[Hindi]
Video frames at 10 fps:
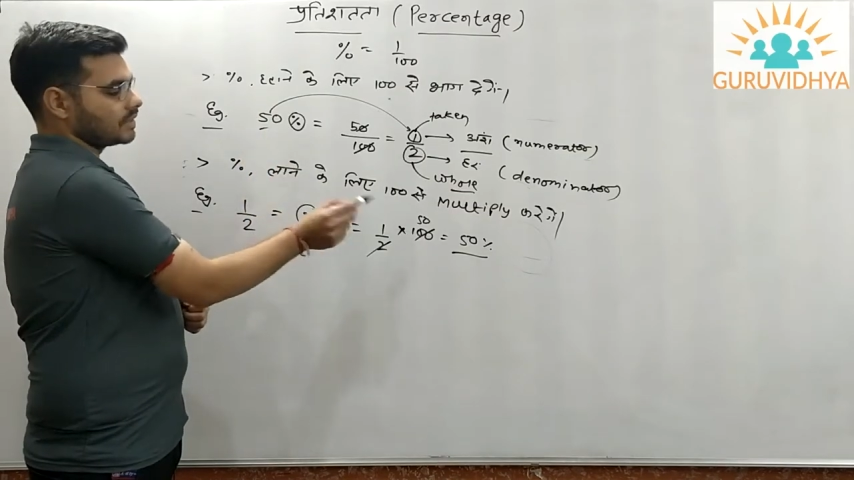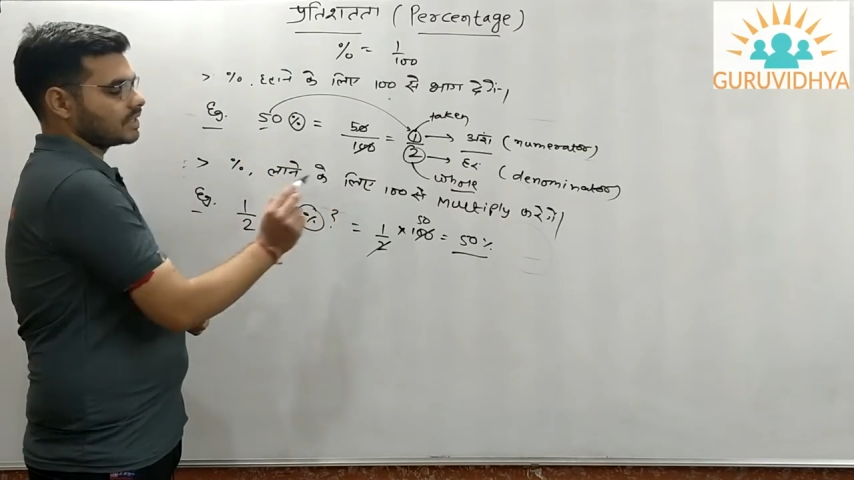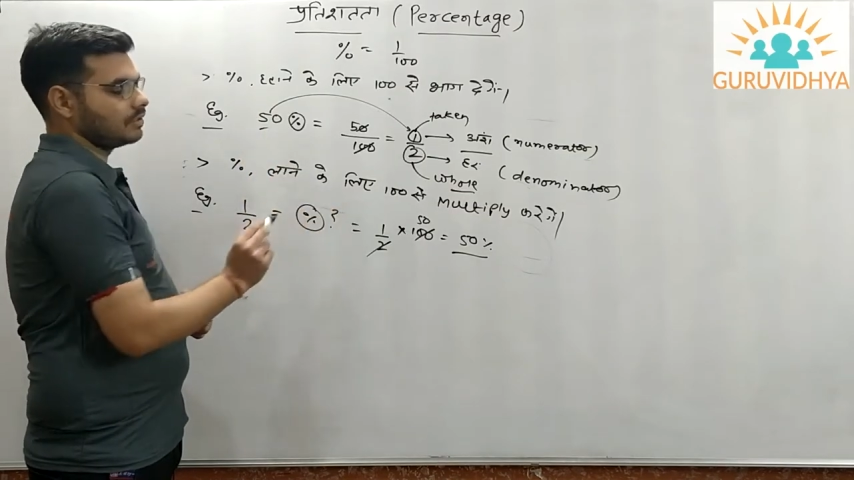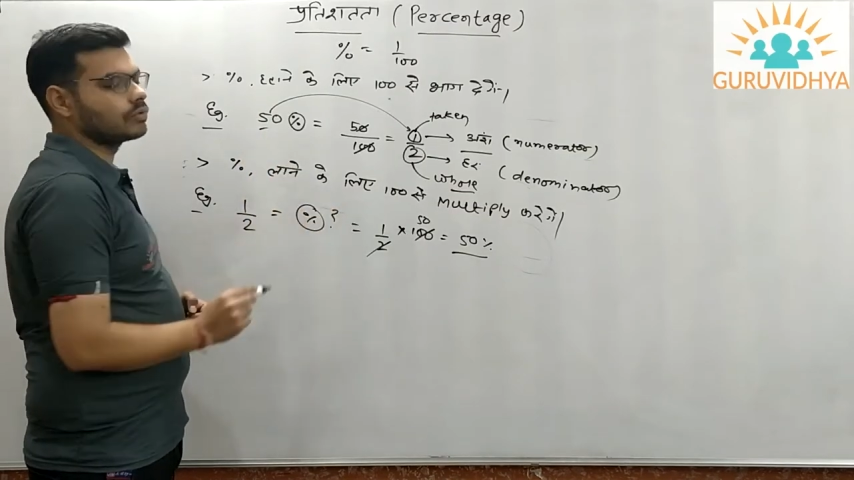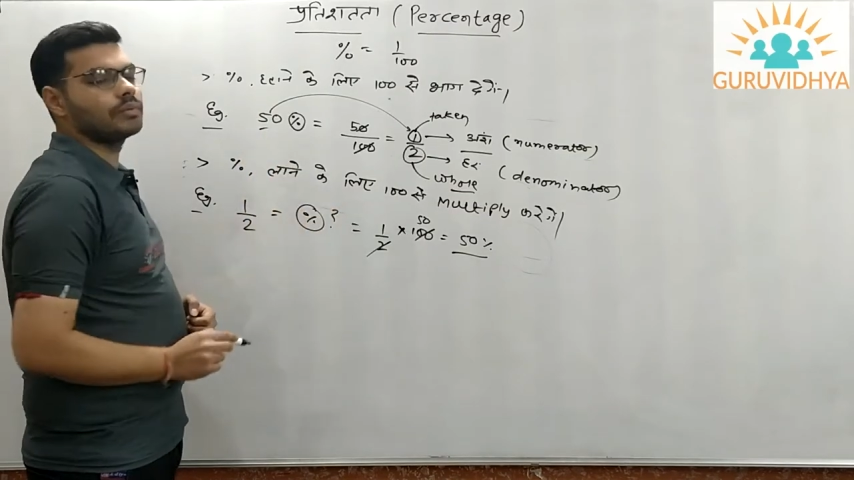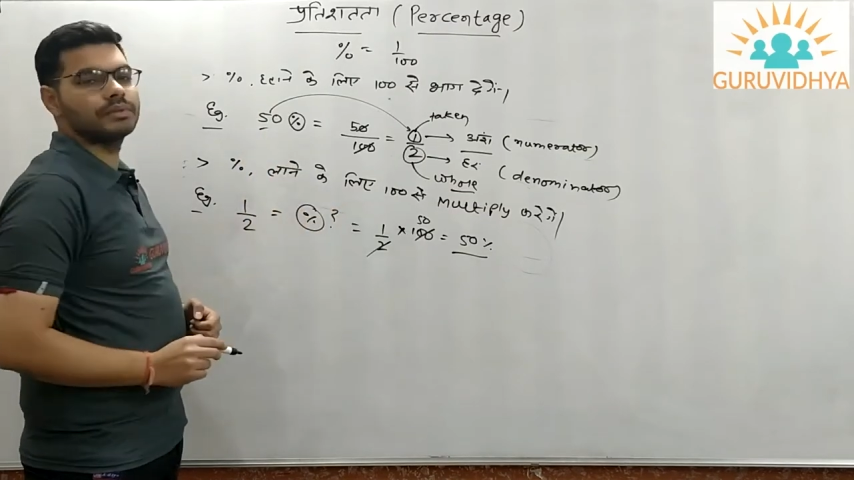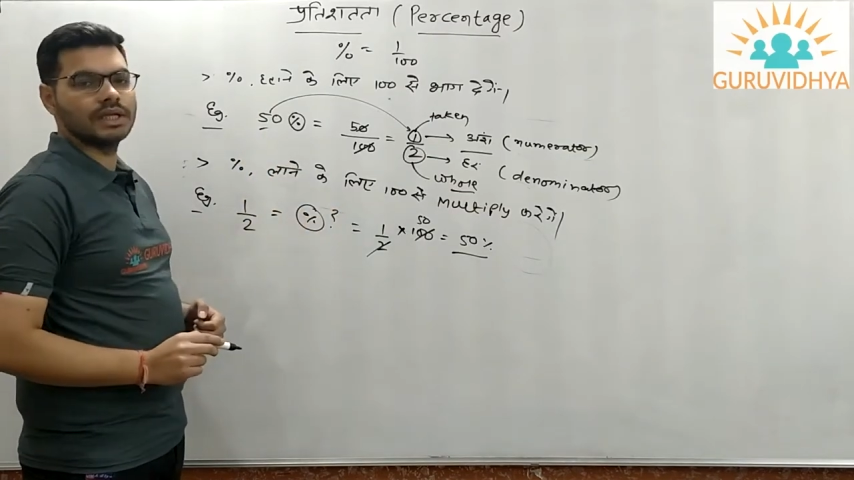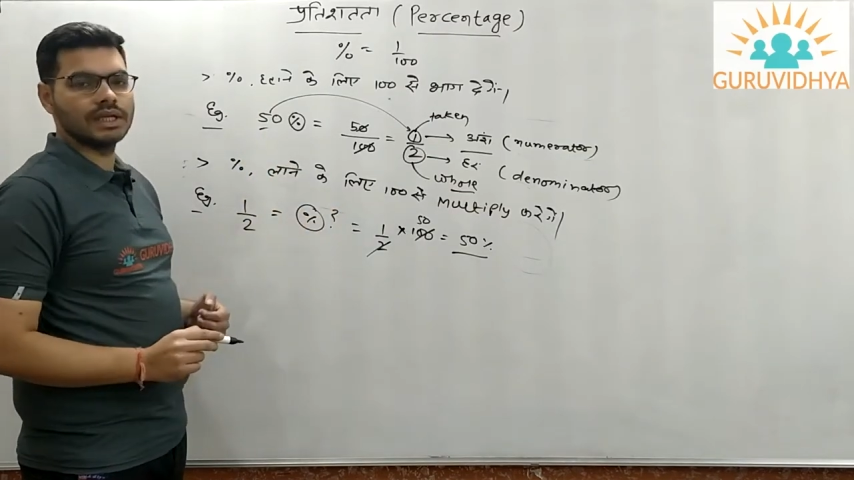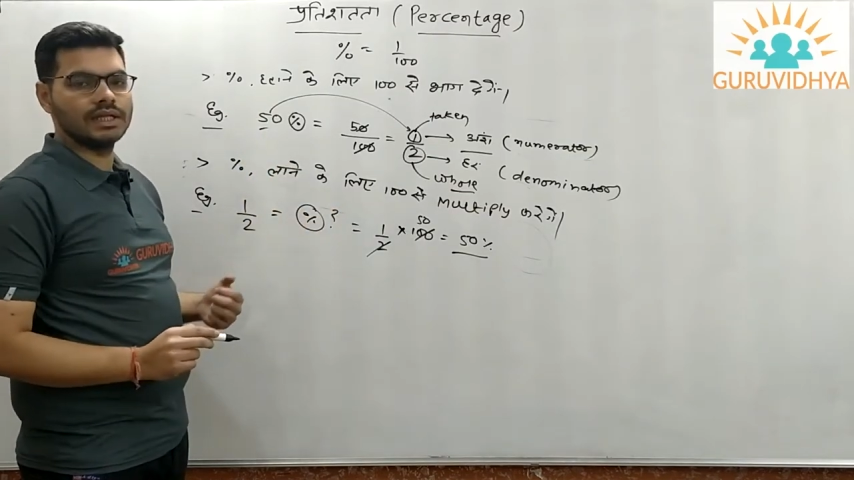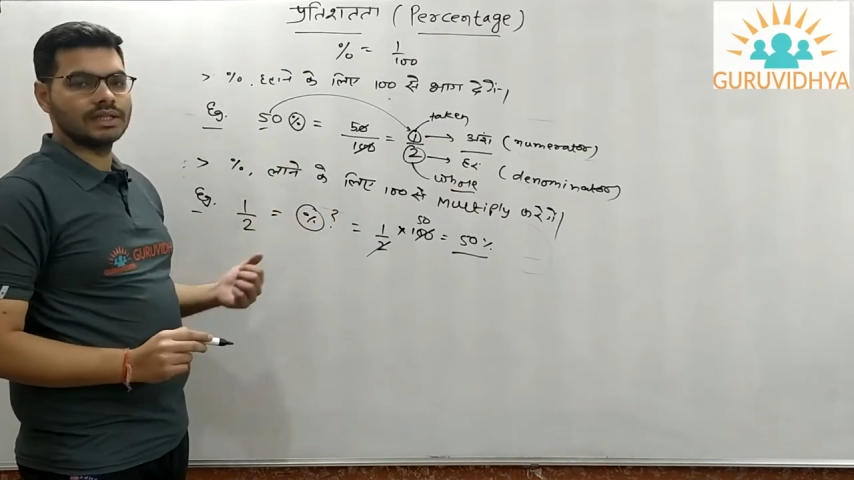परसेंट तो अपना
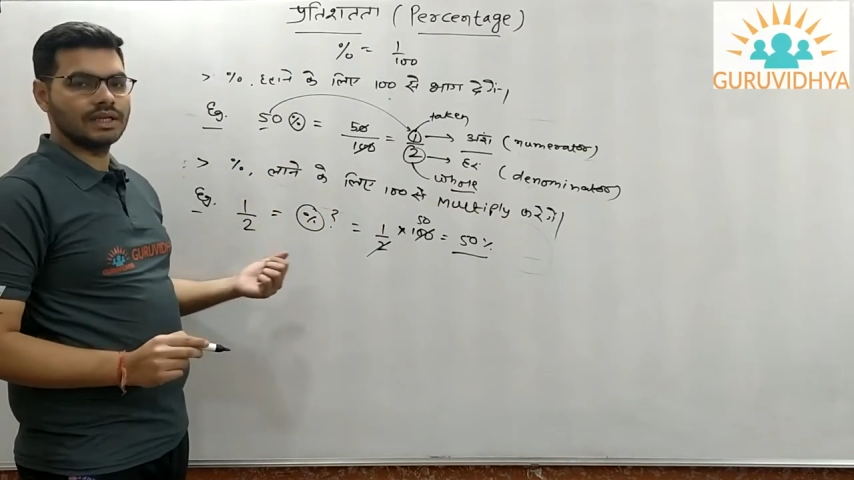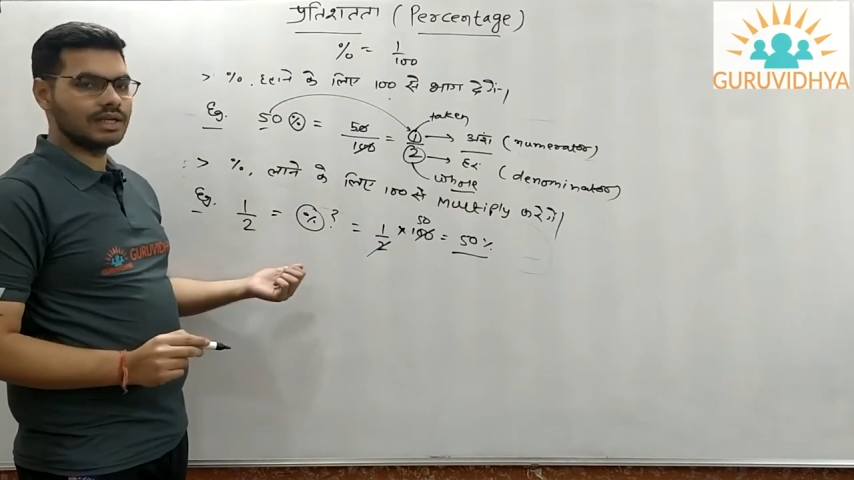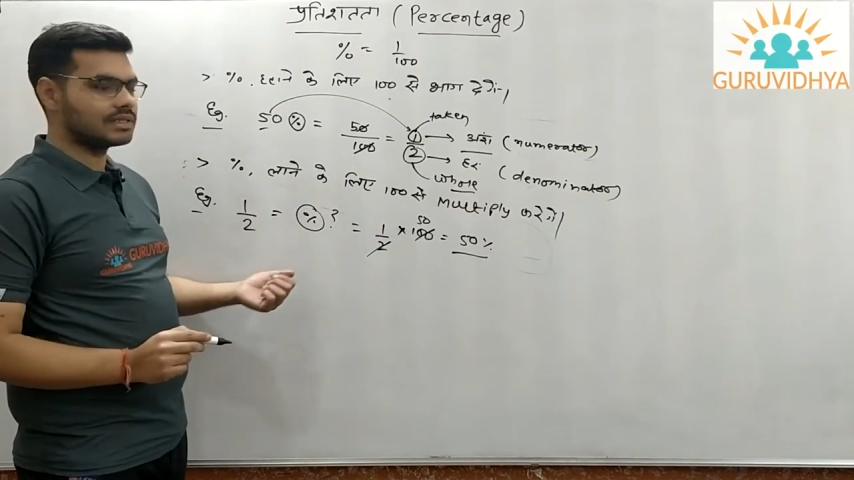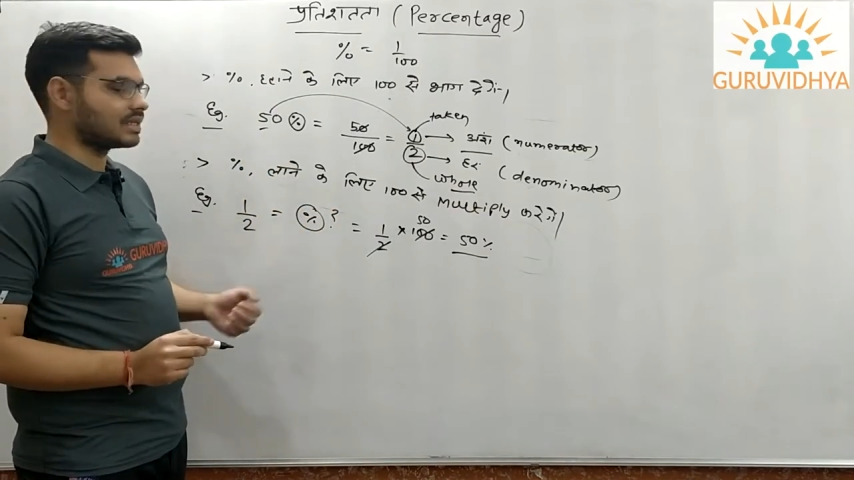क्या तरीका